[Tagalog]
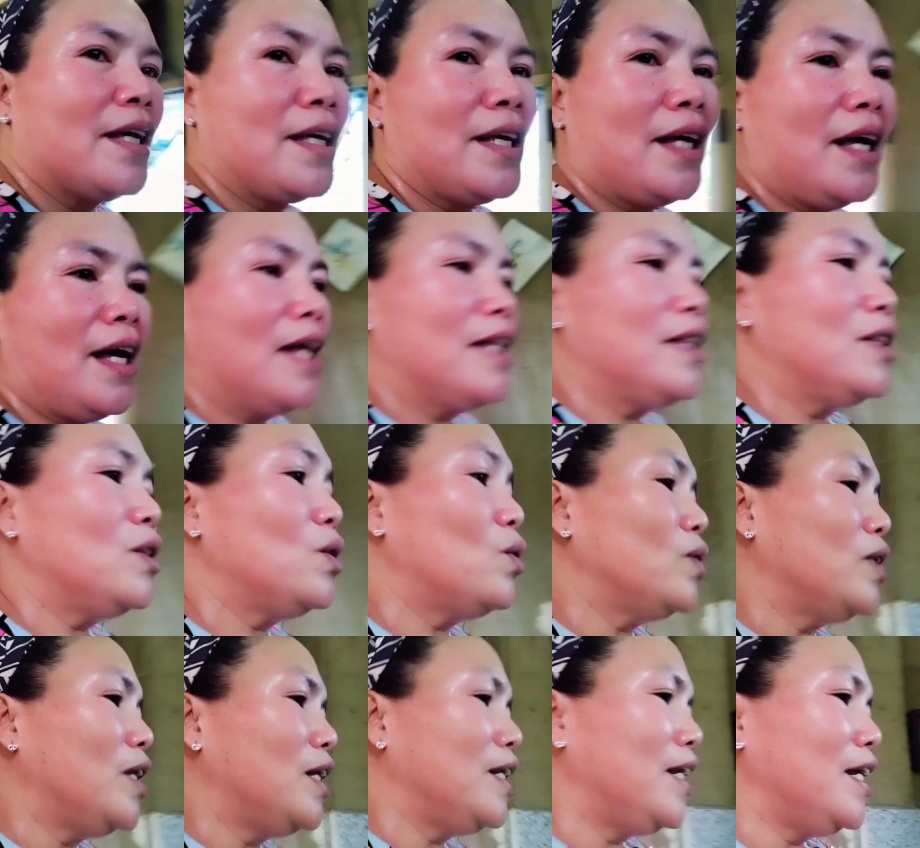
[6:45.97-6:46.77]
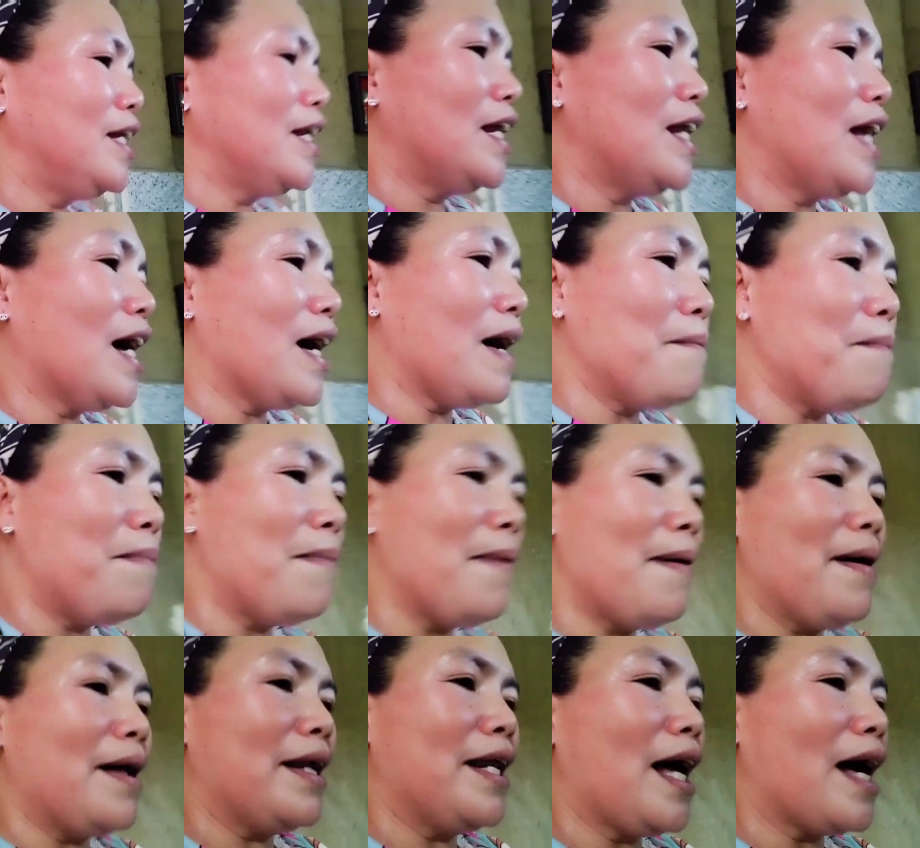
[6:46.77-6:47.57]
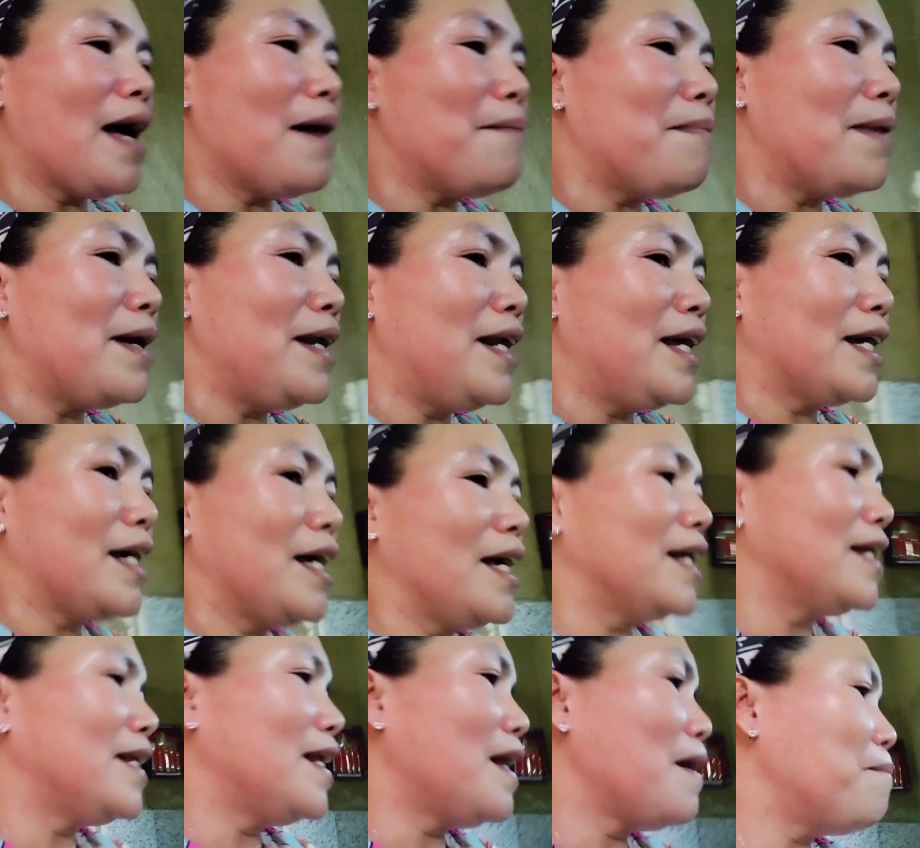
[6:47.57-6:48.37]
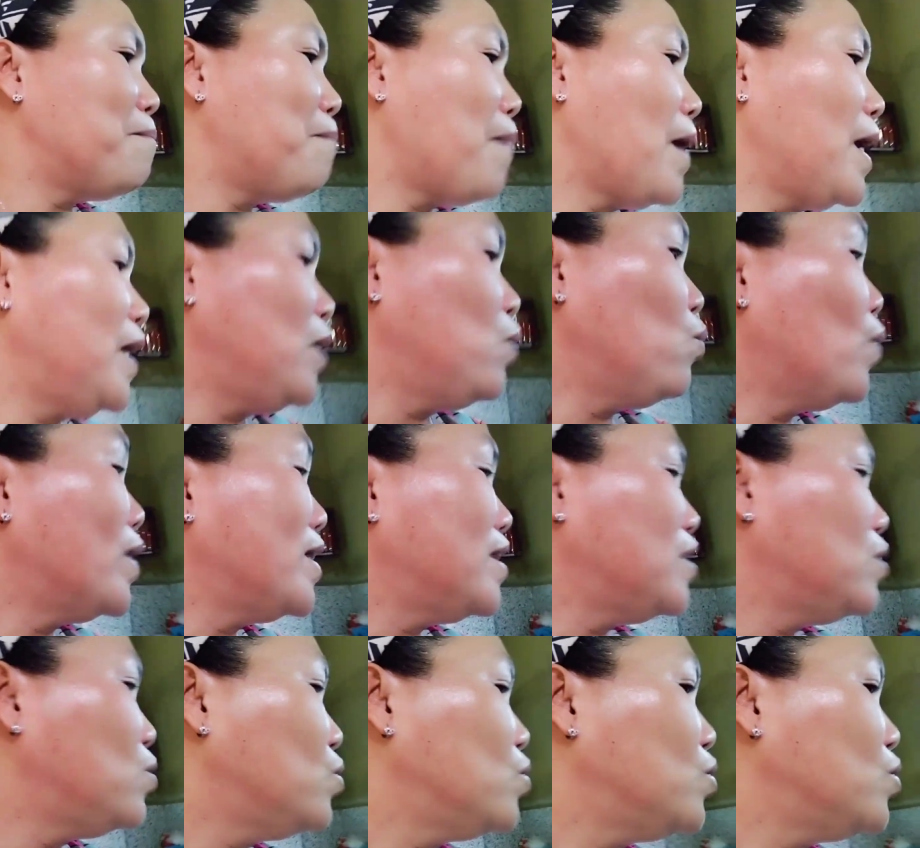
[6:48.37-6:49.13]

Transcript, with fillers: andon, hindi na nakaba, nakabalik, nagpaiwan dun.